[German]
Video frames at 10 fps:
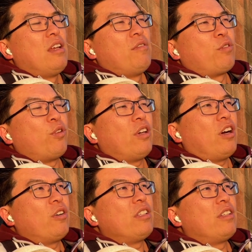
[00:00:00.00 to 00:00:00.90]

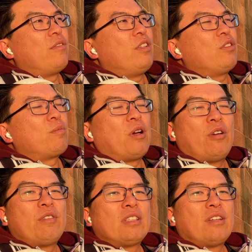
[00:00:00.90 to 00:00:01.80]
früher auch in den Videos
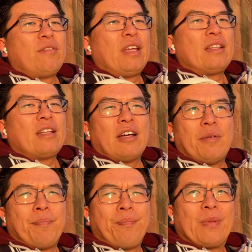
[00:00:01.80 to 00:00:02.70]
mal öfters erwähnt.
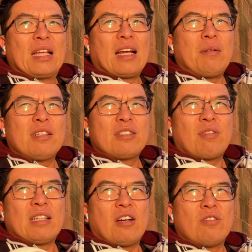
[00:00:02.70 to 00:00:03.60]
Ähm, ich hatte
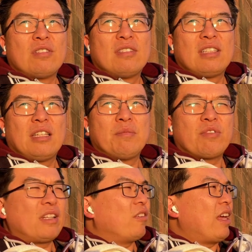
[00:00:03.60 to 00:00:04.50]
2007,
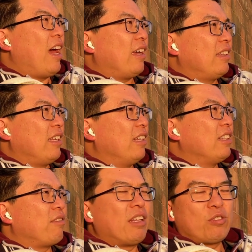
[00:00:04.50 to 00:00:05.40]
2008, ja,
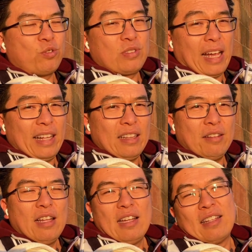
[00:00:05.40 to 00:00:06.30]
das war noch zu
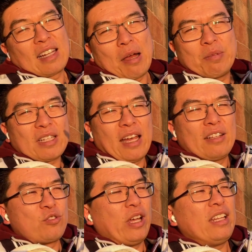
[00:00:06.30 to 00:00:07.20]
Zeiten, da gab es
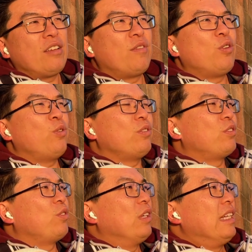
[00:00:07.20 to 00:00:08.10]
kein Trading View
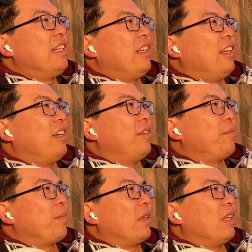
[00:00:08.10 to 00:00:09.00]
und so.
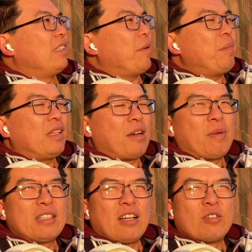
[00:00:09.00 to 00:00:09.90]
Ähm, ich habe mir
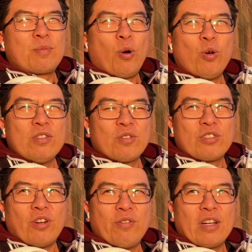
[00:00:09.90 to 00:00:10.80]
damals aus Polen so
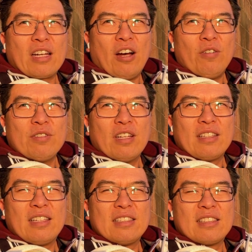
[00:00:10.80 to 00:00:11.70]
eine Software gekauft, äh,
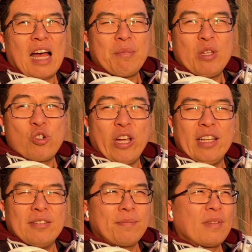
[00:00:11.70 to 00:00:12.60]
die hieß AmiTrade.
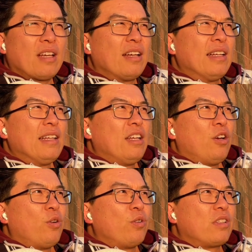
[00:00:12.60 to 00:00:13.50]
Trade. Ne.
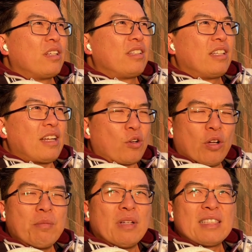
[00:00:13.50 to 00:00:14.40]
Und äh, die, da
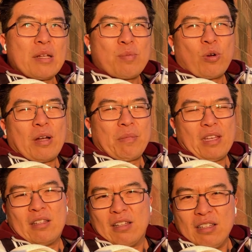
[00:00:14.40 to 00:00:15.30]
konnte man selbst
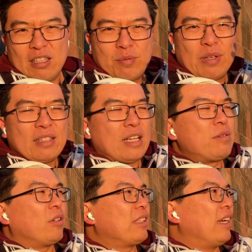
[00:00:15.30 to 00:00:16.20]
programmieren. Ne? Ich bin ja
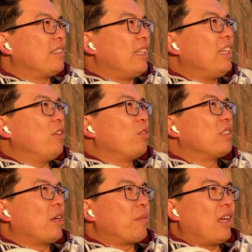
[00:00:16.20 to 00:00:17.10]
selbst aus der IT
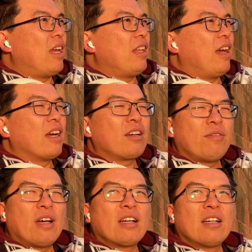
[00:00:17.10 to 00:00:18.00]
und ich habe da, da, äh,
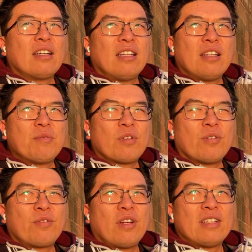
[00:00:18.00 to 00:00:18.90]
angefangen, in dem
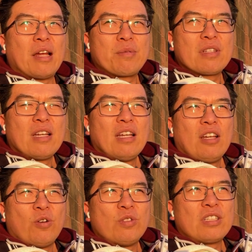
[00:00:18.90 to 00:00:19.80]
Software selbst
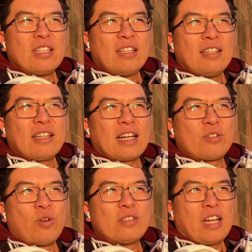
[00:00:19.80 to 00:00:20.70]
unterschiedliche
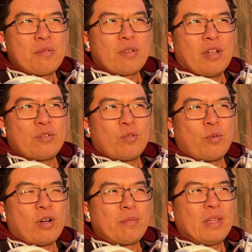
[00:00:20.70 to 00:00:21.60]
Indikatoren selbst äh, zu
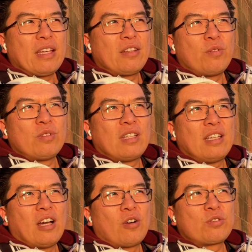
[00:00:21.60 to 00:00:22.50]
programmieren und
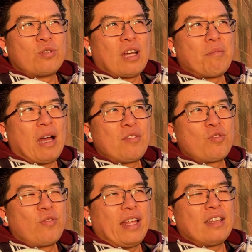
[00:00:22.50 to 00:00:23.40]
die auch zusammen
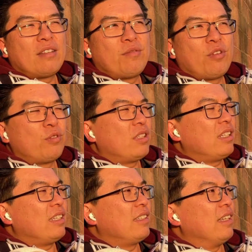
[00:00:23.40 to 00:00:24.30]
anzuwenden für
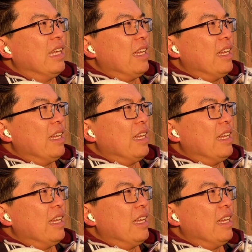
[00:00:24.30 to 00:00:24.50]
unterschiedliche